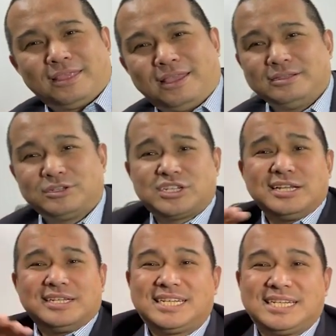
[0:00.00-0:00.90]
啊，就
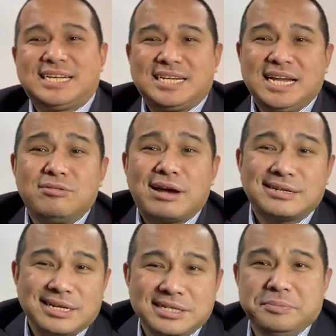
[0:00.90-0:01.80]
申信用卡
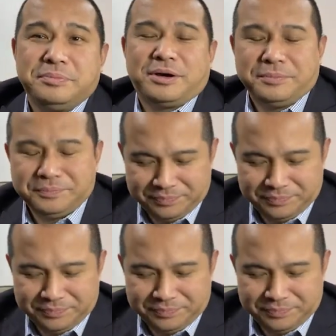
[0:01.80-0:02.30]
申请表，